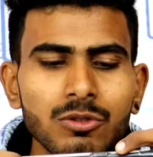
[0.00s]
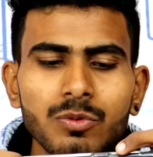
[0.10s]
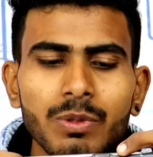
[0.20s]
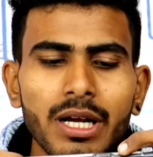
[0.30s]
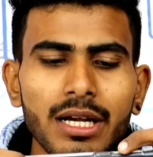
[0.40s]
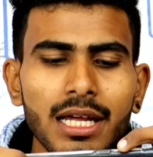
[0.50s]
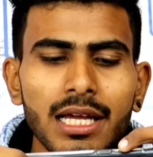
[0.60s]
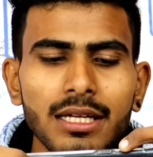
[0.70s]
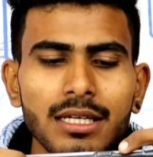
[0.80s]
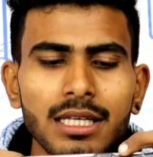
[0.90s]
यूज पे करना
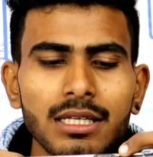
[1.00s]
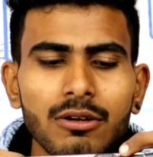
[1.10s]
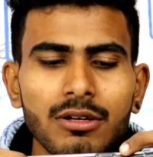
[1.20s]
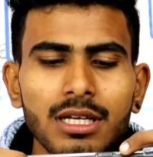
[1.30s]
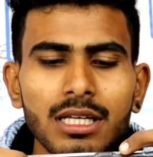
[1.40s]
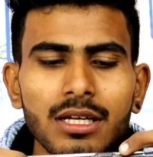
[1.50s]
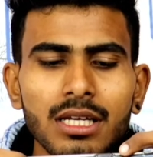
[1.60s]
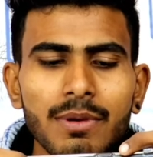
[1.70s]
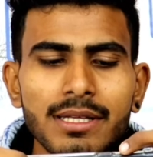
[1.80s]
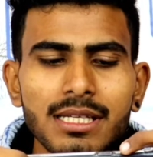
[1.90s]
है क्लिक और क्लिक
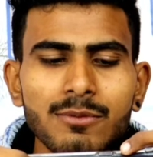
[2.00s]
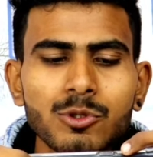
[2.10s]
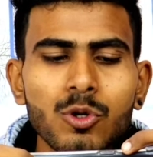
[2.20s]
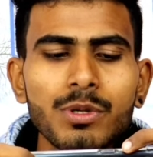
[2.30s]
करने के बाद से आप जो